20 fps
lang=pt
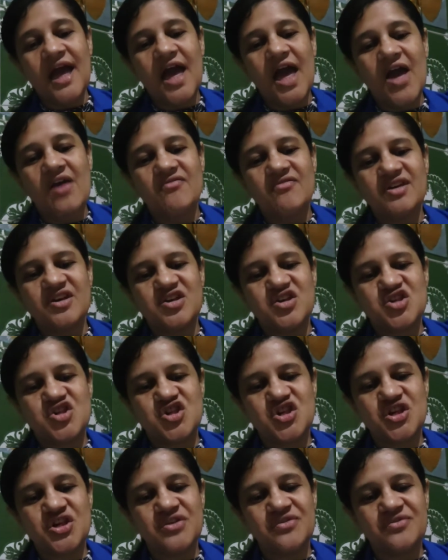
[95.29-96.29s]

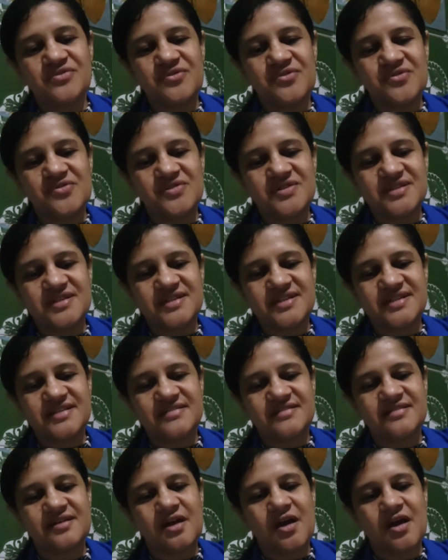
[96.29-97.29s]
Revesti-vos,